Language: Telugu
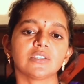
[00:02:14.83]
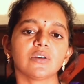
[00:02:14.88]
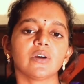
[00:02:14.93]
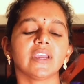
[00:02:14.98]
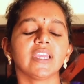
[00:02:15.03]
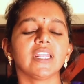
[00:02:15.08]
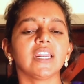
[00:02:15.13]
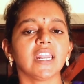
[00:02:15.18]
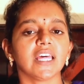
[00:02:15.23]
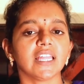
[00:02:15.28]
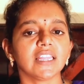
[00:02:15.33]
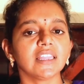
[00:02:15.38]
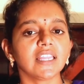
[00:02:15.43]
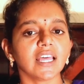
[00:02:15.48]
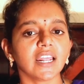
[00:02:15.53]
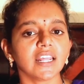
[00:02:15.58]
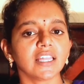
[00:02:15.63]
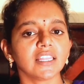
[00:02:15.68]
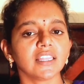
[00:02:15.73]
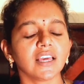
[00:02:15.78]
సో ఈ లెంత్
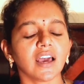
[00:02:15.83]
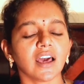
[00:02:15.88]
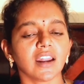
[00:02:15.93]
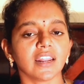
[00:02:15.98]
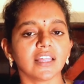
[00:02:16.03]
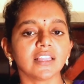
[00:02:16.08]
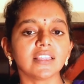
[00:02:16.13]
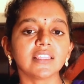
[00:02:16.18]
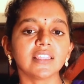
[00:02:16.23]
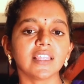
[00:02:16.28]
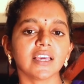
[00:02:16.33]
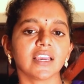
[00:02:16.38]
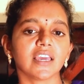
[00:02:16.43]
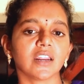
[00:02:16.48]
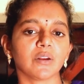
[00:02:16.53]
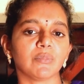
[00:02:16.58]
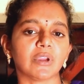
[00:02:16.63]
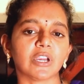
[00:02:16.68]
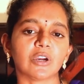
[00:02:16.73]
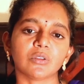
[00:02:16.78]
అనేది ఆ లెంత్
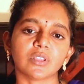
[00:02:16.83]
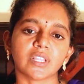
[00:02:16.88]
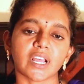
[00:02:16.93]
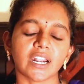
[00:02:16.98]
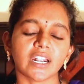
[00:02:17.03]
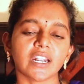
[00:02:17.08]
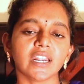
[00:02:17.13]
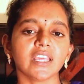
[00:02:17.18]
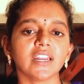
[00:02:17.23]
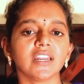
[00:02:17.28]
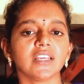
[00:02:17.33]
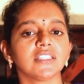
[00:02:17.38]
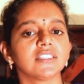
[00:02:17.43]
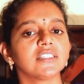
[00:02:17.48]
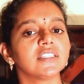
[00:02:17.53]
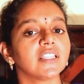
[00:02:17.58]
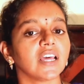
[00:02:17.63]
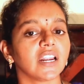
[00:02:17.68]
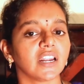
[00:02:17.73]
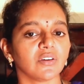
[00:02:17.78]
దగ్గర మీకు థర్టీ
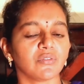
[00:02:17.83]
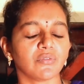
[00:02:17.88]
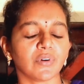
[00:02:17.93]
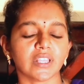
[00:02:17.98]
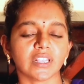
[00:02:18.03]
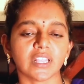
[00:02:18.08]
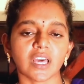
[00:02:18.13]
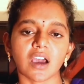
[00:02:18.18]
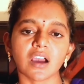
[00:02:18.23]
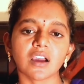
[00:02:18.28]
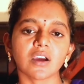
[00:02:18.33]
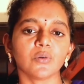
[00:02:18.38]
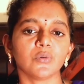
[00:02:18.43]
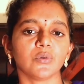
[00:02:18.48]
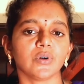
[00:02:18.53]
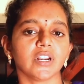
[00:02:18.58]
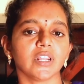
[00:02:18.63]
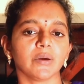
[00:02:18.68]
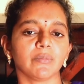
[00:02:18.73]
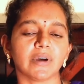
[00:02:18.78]
నుంచి థర్టీ ఫైవ్ దాకా
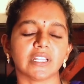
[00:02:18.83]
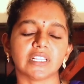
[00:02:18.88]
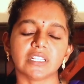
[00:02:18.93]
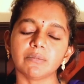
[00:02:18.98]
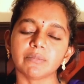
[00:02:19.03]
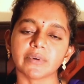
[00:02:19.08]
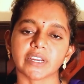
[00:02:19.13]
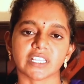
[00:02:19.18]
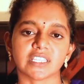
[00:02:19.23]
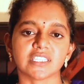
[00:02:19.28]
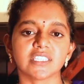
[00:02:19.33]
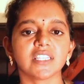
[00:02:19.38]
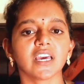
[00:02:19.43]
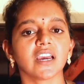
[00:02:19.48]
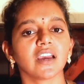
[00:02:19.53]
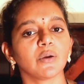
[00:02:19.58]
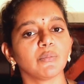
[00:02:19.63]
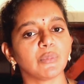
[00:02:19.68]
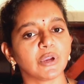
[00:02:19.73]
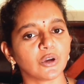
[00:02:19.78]
ఉంటే మాత్రం
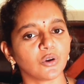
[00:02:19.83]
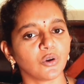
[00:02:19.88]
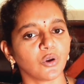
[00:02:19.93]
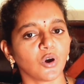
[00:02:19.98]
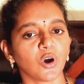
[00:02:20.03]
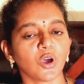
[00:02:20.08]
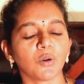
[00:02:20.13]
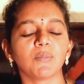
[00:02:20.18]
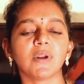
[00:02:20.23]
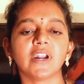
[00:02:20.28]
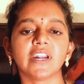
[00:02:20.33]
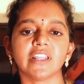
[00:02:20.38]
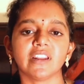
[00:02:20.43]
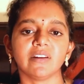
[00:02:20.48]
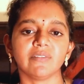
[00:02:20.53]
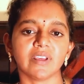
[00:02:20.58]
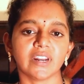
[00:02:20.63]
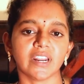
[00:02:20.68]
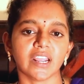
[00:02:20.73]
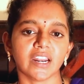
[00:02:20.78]
ఖచ్చితంగా మీకు నార్మల్
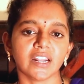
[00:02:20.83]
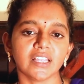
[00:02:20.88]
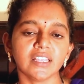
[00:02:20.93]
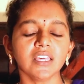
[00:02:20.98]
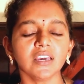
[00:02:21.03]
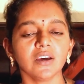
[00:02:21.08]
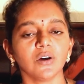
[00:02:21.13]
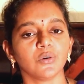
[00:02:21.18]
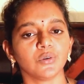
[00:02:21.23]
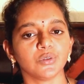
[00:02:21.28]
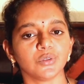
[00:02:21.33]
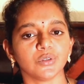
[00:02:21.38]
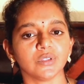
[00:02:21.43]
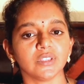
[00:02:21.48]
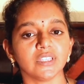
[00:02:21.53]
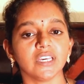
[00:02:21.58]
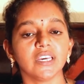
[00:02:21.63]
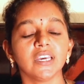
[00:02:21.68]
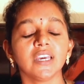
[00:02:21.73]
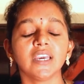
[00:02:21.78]
డెలివరీ అనేది
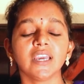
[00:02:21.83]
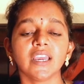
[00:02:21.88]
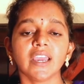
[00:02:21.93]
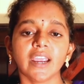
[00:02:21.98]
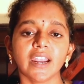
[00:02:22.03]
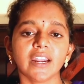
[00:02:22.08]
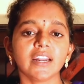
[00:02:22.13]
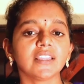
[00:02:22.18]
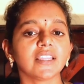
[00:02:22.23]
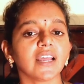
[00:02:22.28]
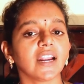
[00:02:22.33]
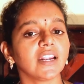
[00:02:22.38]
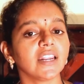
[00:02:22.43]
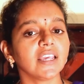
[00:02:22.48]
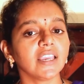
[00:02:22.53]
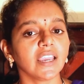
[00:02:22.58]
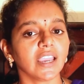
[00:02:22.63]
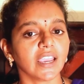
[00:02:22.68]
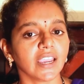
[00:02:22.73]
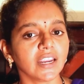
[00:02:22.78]
అవుతుంది అండ్
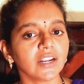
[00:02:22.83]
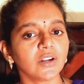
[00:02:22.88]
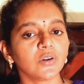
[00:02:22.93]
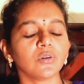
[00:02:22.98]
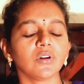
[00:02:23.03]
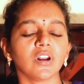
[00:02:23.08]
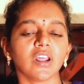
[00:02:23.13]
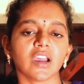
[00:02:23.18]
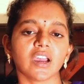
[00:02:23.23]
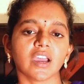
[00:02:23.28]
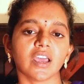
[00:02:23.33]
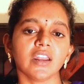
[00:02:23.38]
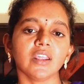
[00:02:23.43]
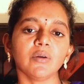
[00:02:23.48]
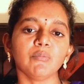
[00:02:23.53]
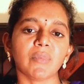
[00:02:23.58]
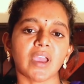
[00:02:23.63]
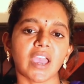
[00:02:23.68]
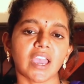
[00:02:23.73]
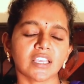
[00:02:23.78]
థర్టీ ఎయిట్ ఉన్నా కానీ
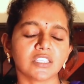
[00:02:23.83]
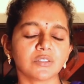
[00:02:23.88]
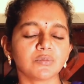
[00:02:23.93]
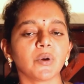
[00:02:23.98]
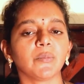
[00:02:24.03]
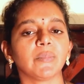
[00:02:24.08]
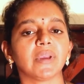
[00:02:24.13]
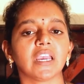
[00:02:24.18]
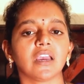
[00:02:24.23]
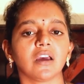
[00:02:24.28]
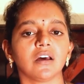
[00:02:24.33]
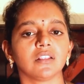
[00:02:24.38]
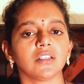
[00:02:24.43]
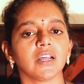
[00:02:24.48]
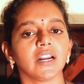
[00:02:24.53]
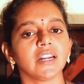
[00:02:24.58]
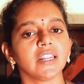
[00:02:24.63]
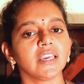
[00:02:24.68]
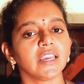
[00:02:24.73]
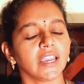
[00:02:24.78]
మ్యాక్సిమం ఇంకా
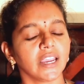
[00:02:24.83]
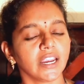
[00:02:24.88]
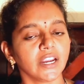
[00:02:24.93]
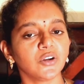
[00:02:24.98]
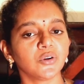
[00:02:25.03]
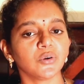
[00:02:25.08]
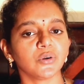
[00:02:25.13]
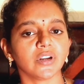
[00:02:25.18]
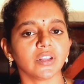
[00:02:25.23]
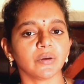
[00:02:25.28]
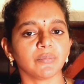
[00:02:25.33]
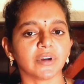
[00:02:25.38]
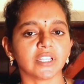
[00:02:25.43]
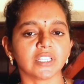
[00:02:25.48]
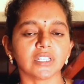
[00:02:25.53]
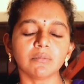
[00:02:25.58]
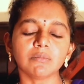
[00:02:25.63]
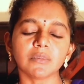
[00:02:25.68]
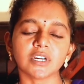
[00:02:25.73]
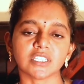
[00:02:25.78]
థర్టీ ఎయిట్ ఉంటే
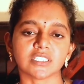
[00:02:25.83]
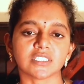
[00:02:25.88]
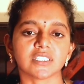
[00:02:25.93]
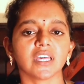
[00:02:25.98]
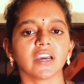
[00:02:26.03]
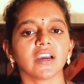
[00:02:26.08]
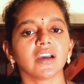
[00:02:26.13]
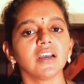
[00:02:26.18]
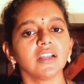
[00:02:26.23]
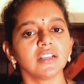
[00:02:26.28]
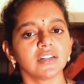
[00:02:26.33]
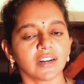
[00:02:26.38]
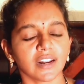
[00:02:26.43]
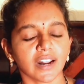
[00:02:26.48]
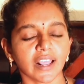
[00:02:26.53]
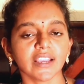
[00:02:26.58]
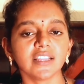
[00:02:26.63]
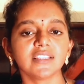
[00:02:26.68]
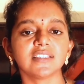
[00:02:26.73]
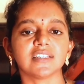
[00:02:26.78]
మాత్రం ఖచ్చితంగా
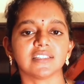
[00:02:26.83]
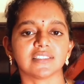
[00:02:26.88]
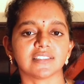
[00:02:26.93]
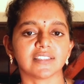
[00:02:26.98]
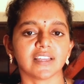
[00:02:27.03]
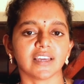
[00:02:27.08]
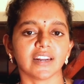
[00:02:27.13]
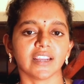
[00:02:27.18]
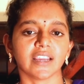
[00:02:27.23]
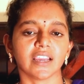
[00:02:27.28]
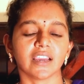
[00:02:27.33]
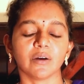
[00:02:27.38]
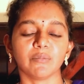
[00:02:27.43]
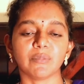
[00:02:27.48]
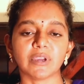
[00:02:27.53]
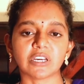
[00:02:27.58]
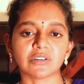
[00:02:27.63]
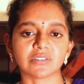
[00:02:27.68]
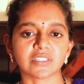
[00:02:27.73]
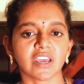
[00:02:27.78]
ట్రై చేస్తారు ఇంకా
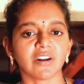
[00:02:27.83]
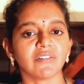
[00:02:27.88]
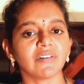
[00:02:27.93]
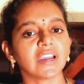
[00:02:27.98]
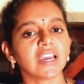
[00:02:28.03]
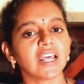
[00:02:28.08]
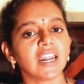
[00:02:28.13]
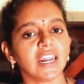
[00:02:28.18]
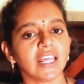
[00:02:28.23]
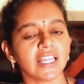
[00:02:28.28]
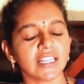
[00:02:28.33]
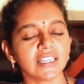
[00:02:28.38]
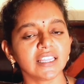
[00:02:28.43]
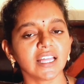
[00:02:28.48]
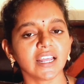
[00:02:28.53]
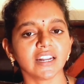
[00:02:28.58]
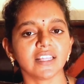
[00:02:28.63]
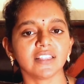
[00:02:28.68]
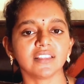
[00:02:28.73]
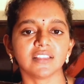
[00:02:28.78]
మీకు సర్వికల్
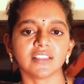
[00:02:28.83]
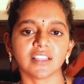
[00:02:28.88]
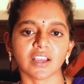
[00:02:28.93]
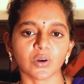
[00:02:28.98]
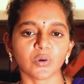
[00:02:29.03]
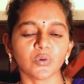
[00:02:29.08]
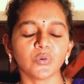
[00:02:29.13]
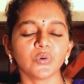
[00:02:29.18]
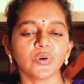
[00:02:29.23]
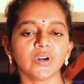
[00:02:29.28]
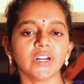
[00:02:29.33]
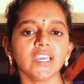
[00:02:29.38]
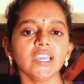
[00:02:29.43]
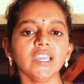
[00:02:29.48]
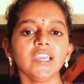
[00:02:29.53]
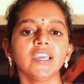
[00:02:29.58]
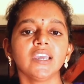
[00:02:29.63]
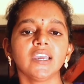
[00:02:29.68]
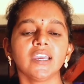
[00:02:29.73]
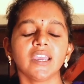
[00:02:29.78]
లెంత్ అనేది తక్కువ ఉండి